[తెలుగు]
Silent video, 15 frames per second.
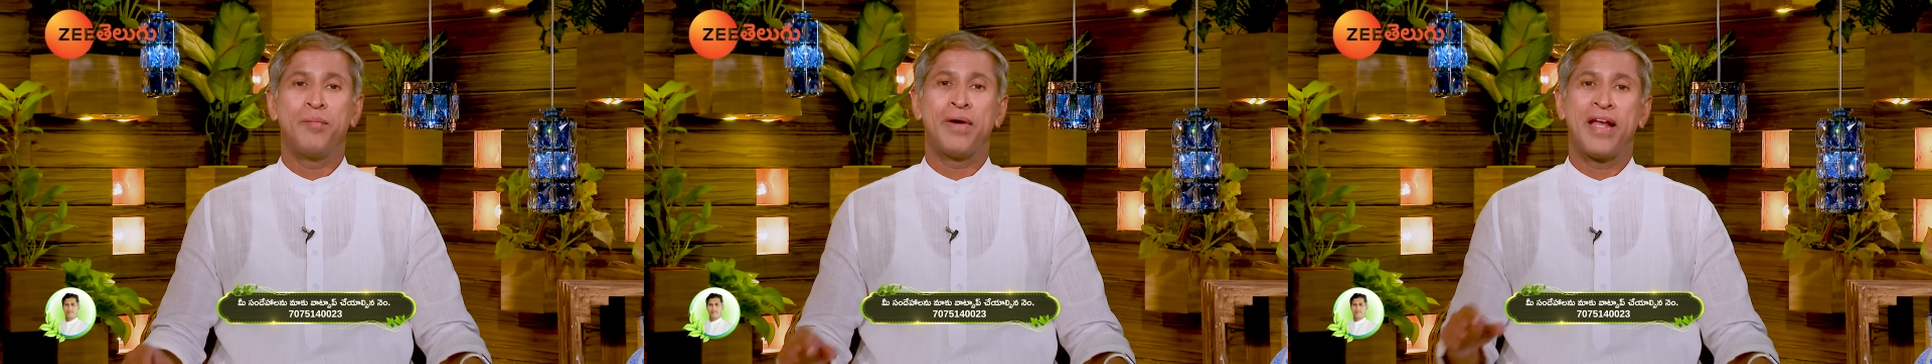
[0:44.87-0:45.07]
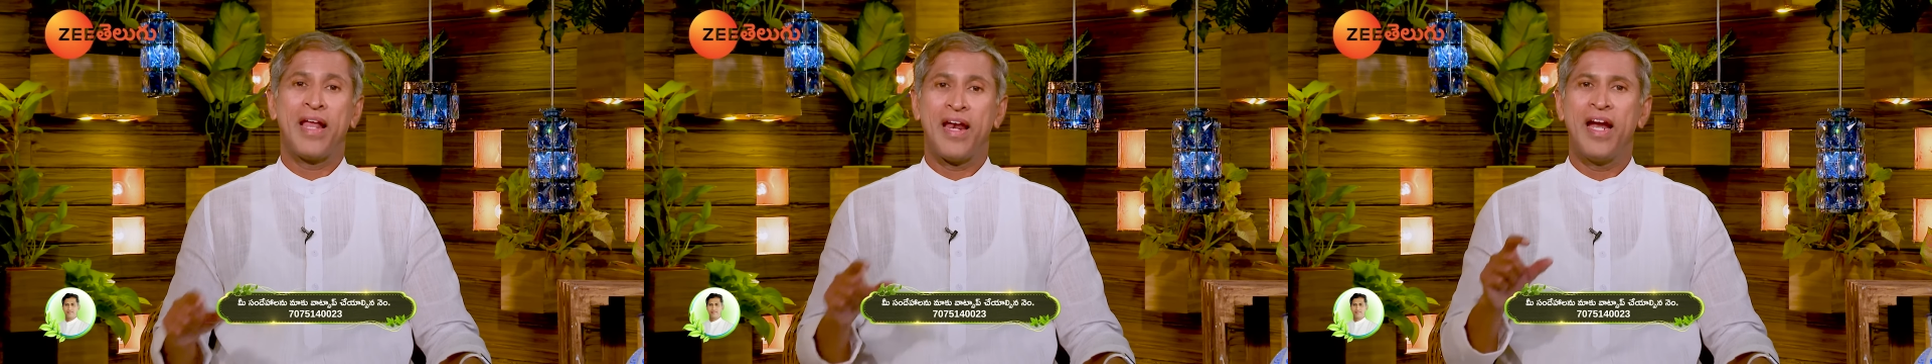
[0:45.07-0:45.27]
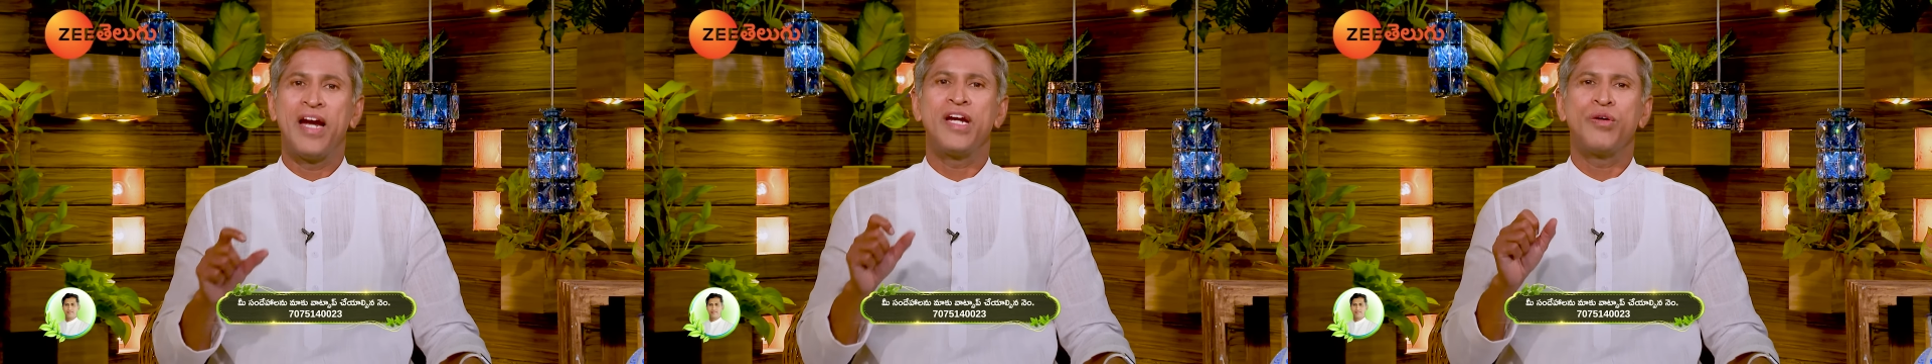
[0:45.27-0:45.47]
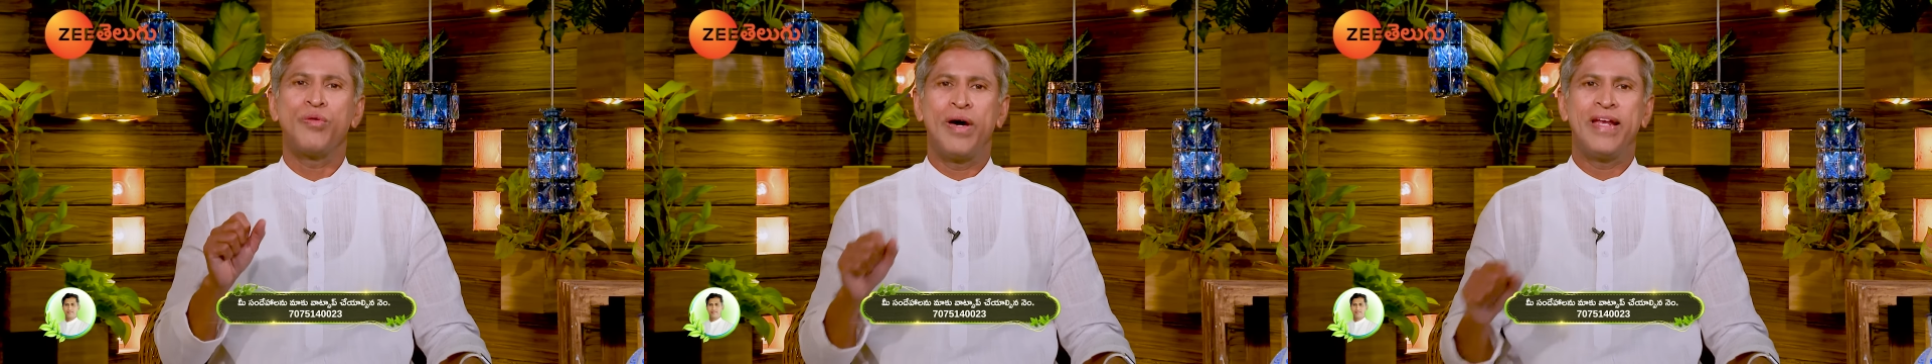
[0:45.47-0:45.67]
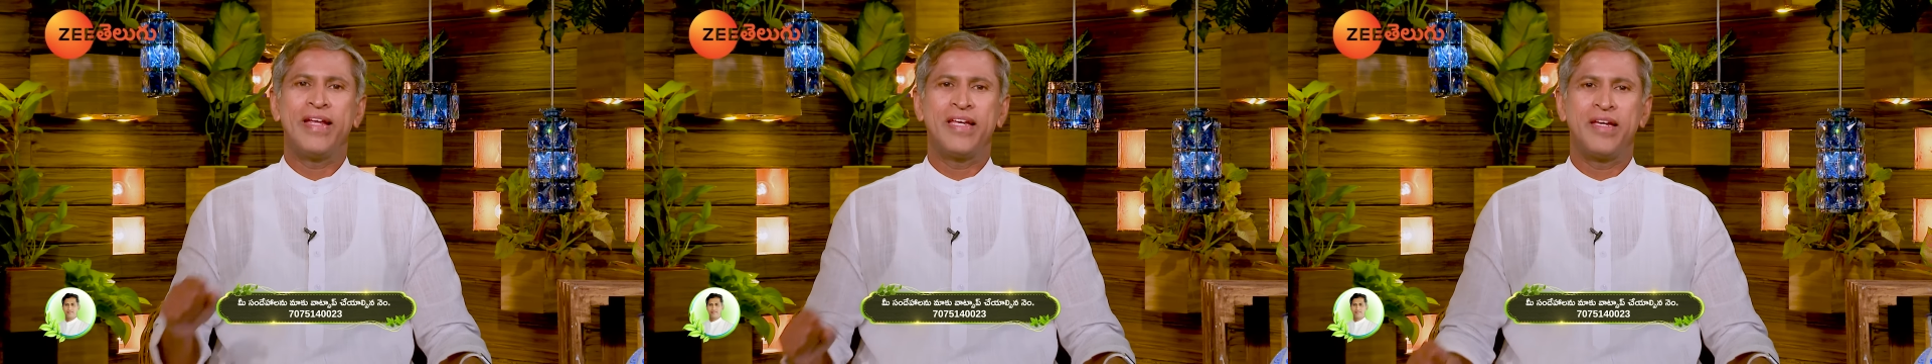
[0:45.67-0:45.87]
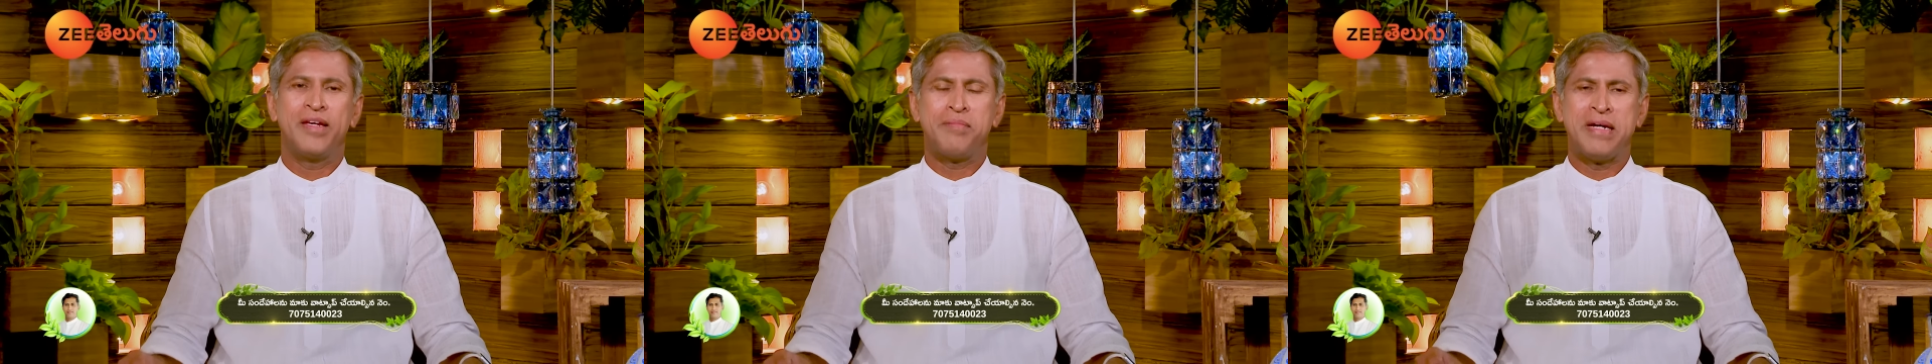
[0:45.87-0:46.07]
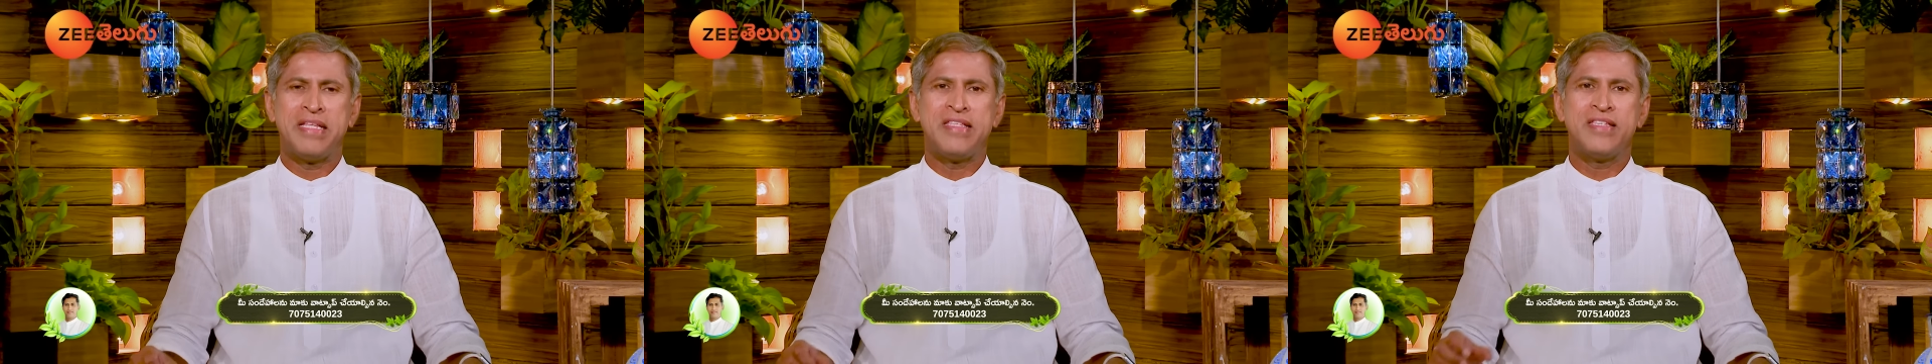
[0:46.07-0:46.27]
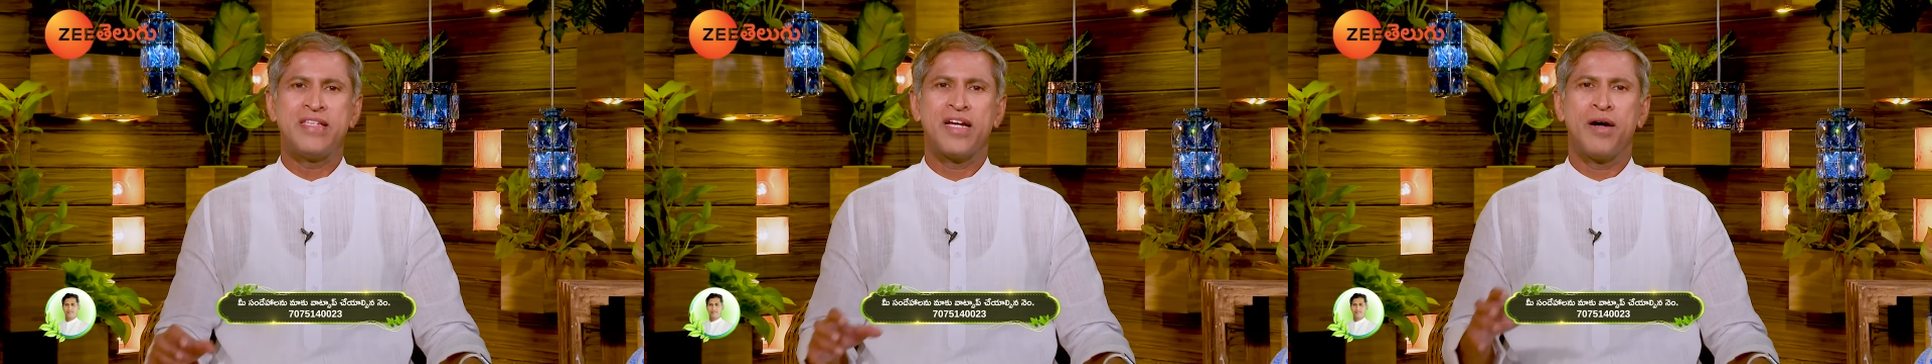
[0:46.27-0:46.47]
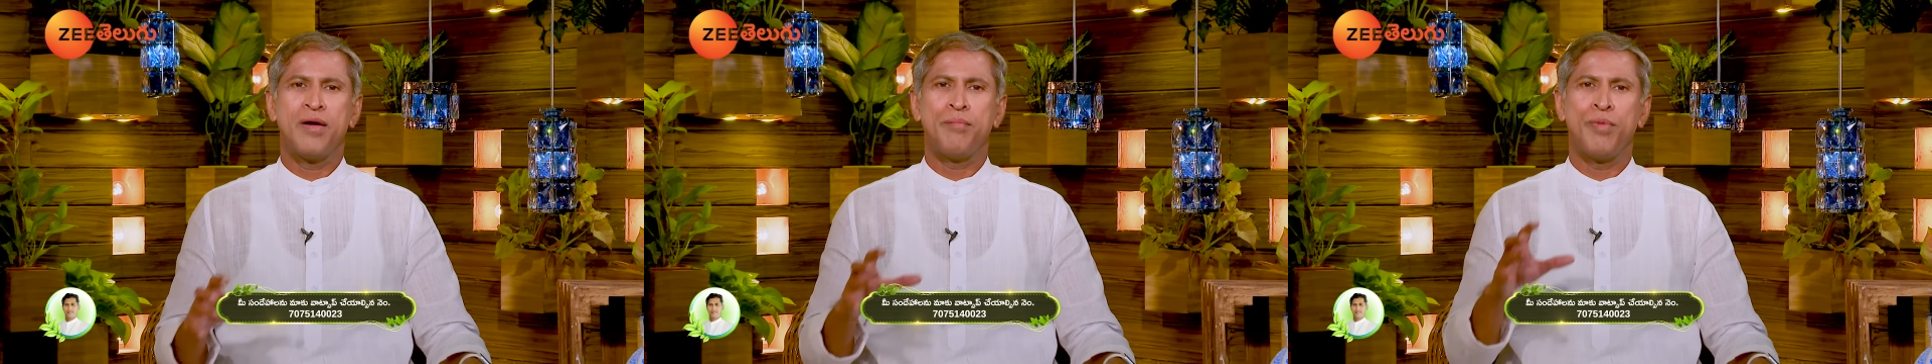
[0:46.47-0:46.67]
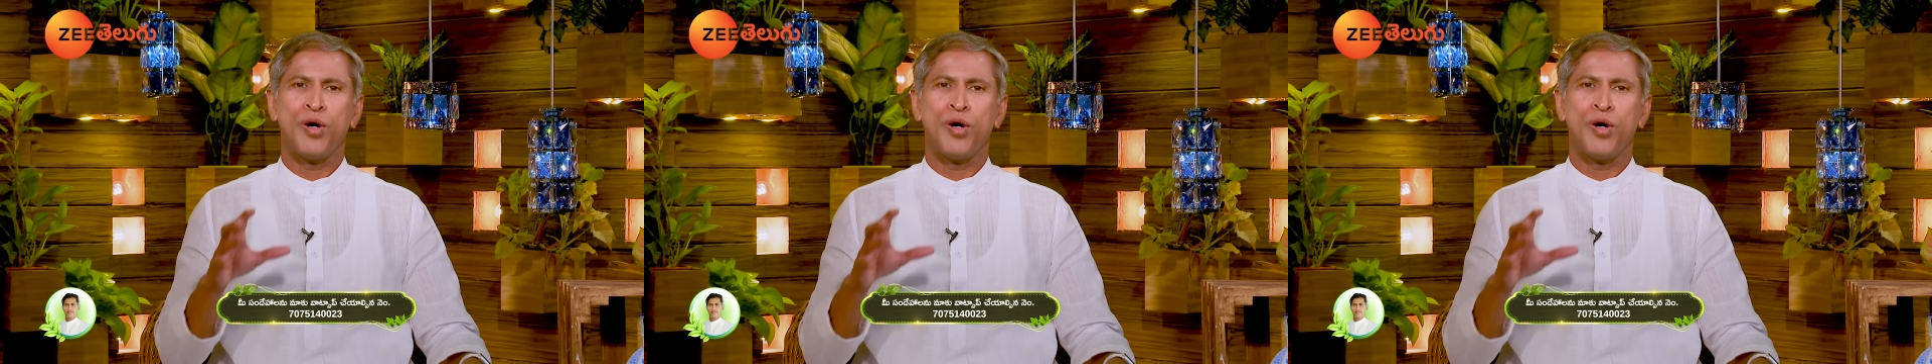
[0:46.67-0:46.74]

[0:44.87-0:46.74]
మరి అలాంటి వారికి మంచిగా